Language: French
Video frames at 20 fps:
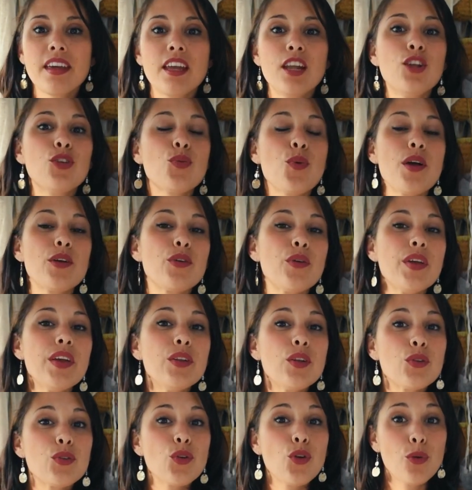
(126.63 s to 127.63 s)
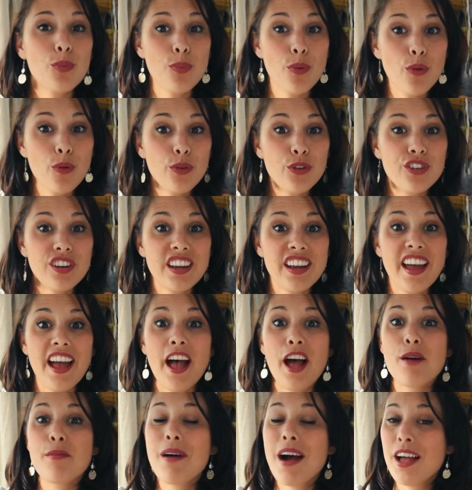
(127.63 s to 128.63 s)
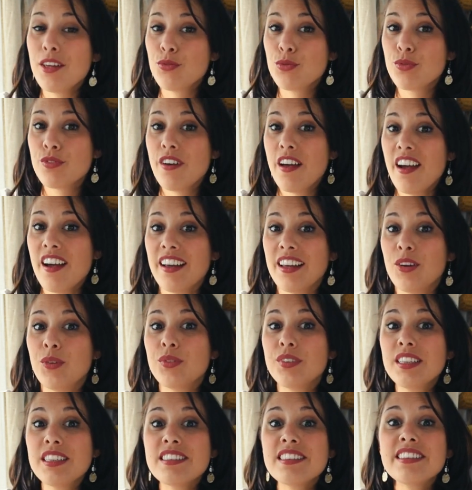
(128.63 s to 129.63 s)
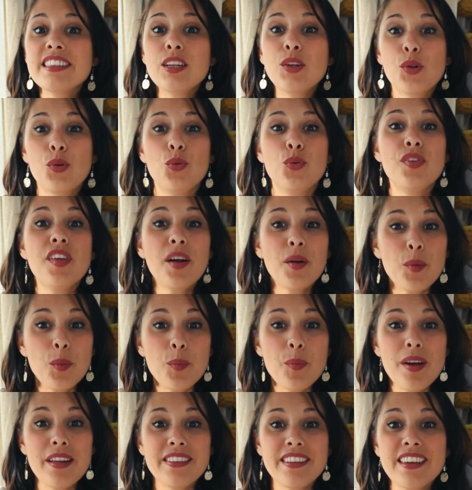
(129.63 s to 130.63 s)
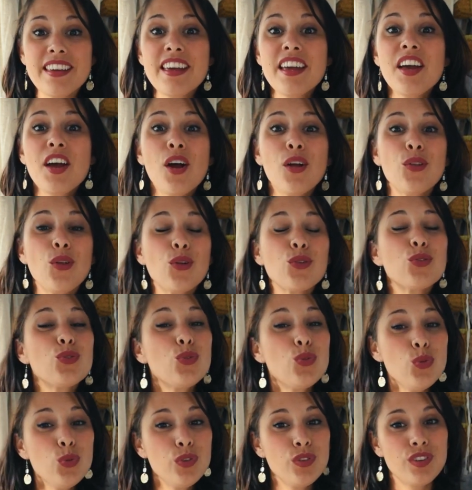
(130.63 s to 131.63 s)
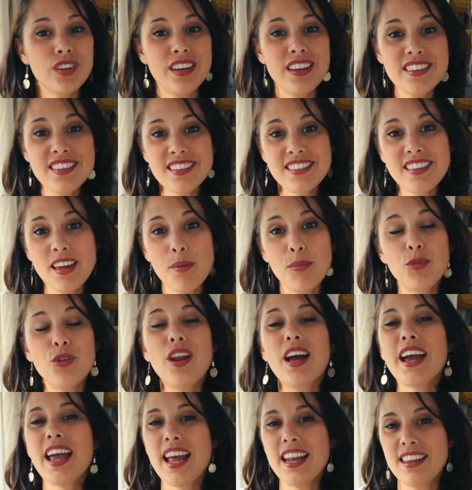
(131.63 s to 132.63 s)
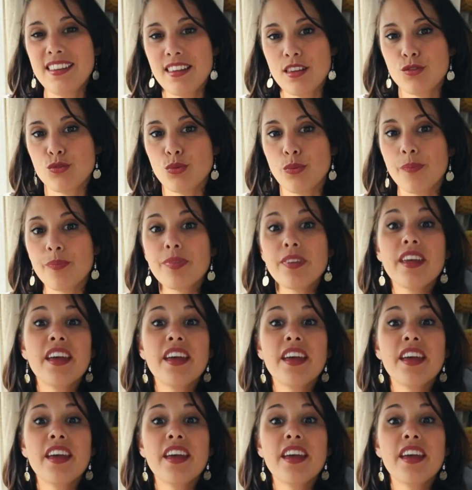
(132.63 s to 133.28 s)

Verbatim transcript: Ils ont accueilli notre projet à bras ouverts et ont décidé de nous accompagner dans toutes les étapes de la réalisation.